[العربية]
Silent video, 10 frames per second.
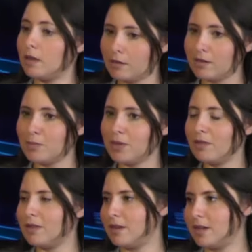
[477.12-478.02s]
اكيد
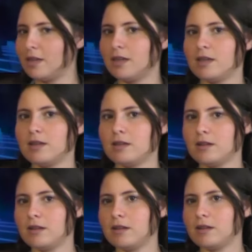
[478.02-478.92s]
باذن
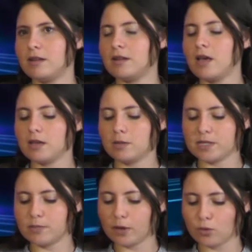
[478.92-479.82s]
الله كما
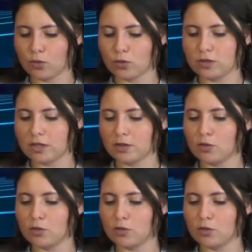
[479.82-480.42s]
سبق وقلت اللي